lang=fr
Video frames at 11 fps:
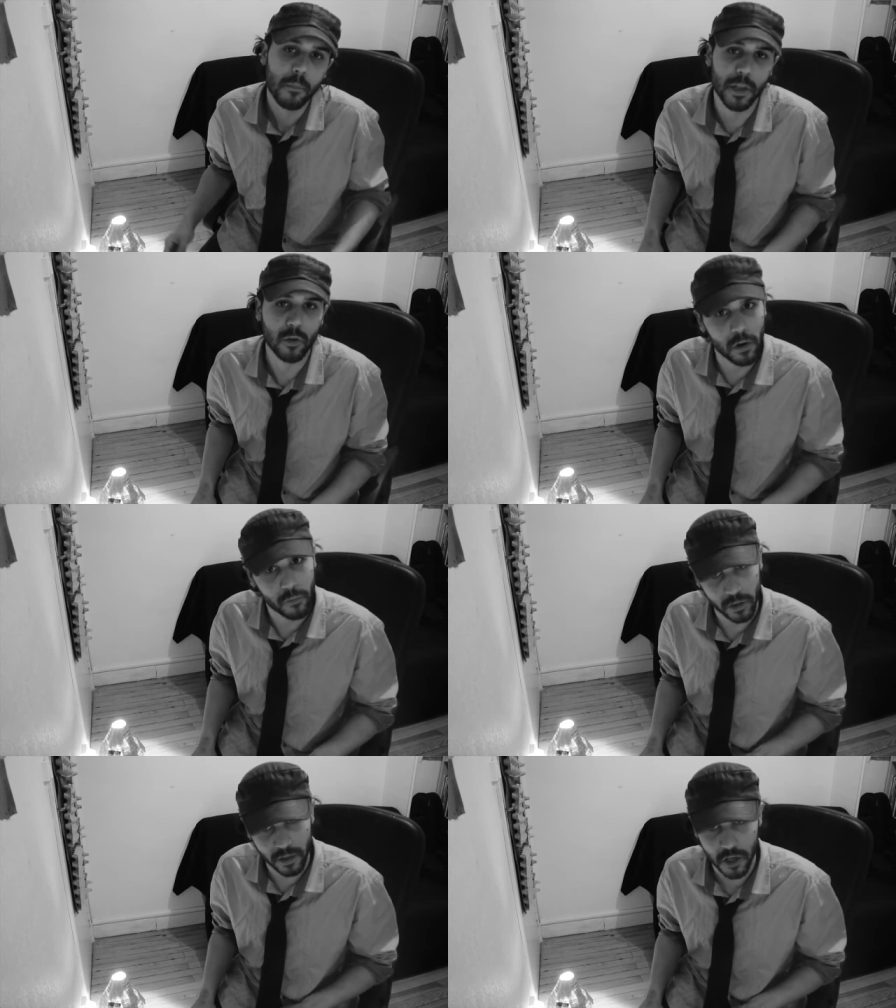pas de quoi
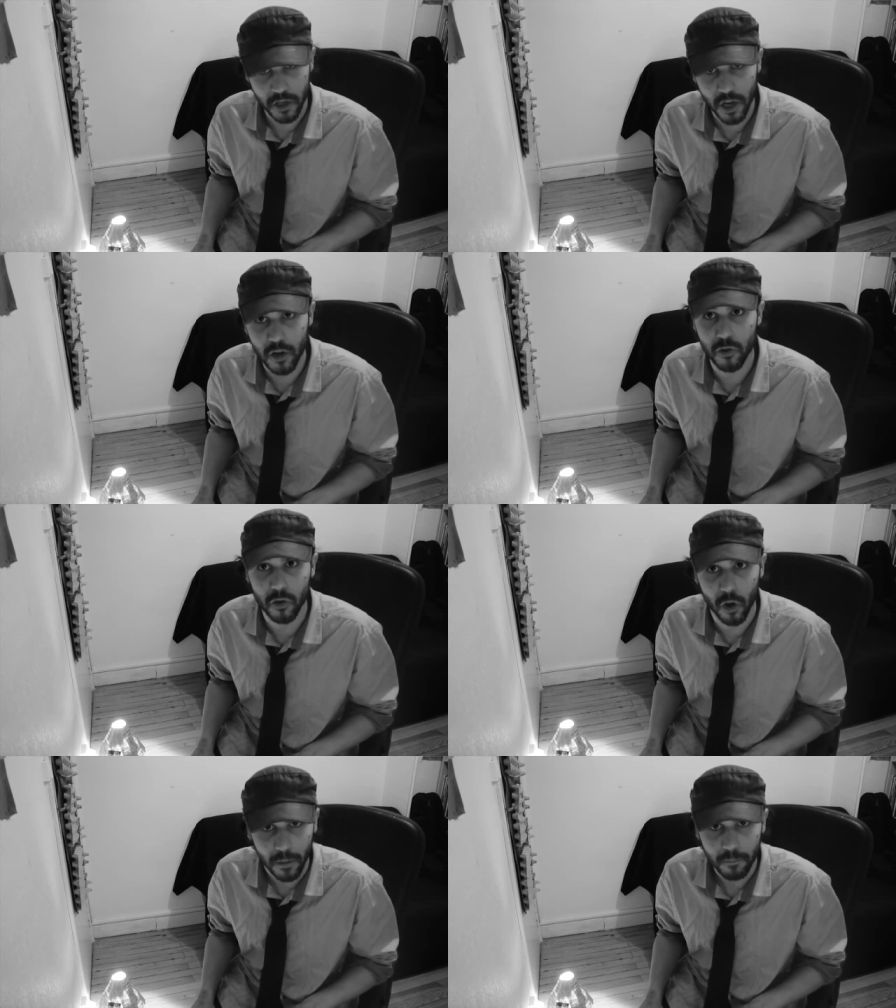fouetter un Charles
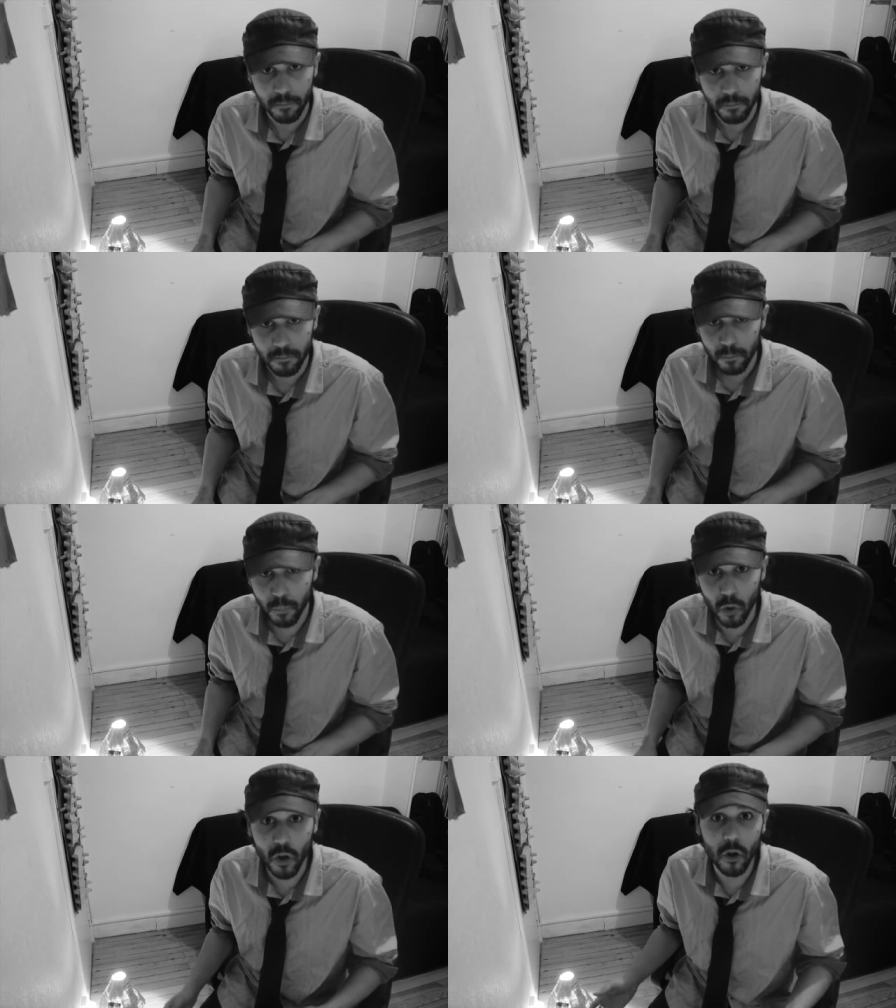jusque-là.
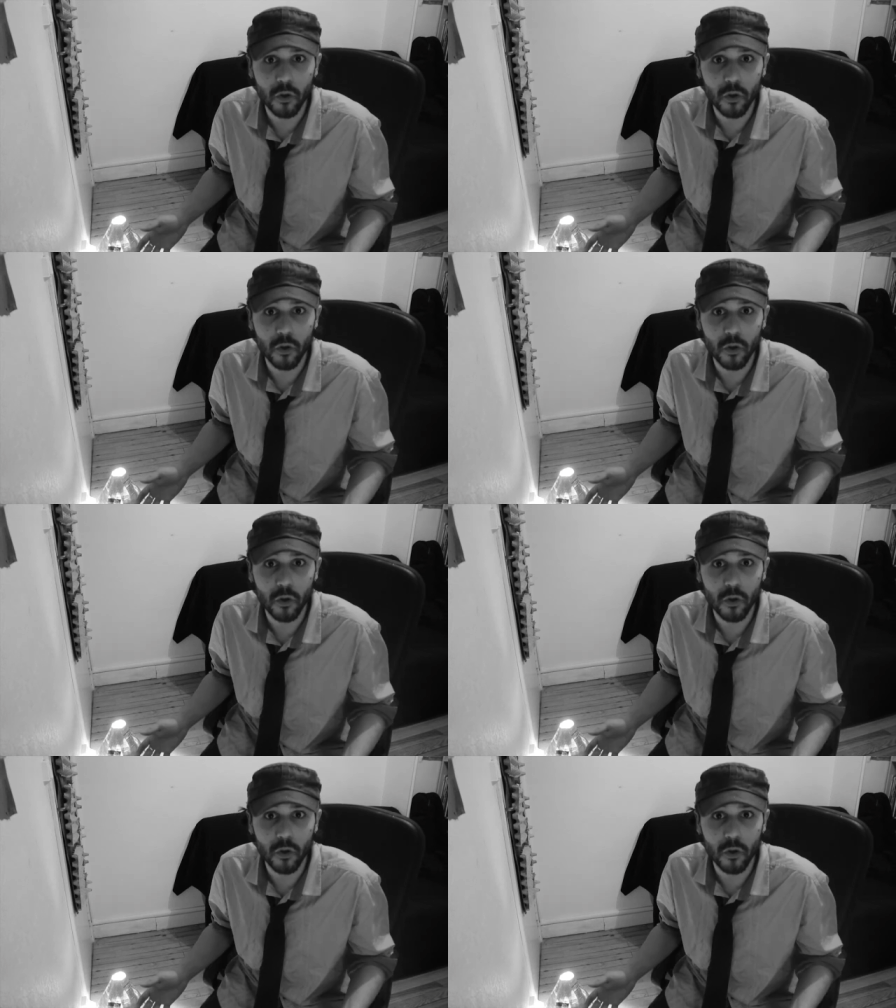Pourtant,